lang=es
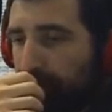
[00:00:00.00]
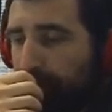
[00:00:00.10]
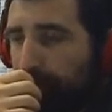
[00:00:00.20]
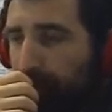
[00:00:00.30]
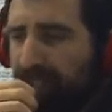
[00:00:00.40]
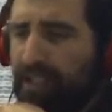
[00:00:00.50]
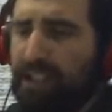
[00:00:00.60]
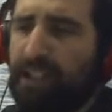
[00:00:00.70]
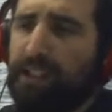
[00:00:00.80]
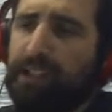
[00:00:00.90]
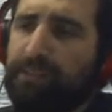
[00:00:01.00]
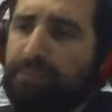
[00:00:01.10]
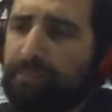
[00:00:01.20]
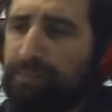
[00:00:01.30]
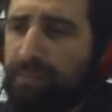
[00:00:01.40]
Bien, ¿y
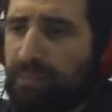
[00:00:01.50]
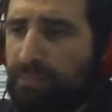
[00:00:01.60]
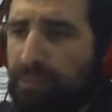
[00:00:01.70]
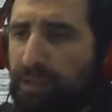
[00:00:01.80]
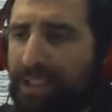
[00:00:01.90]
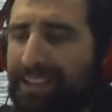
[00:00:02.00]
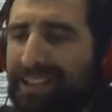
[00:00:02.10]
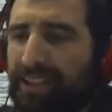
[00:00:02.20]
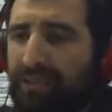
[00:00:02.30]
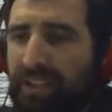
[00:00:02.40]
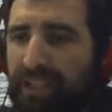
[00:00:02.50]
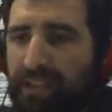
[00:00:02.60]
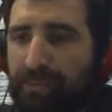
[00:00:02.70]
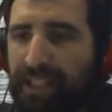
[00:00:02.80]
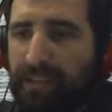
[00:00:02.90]
por qué es tan difícil en
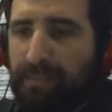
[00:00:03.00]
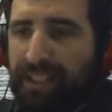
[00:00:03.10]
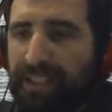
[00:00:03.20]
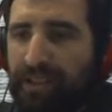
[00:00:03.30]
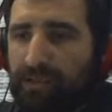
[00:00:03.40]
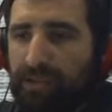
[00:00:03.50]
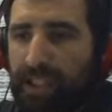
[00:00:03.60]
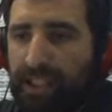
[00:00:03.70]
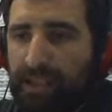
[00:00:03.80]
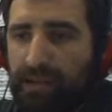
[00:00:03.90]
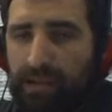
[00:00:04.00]
Mar del Plata encontrar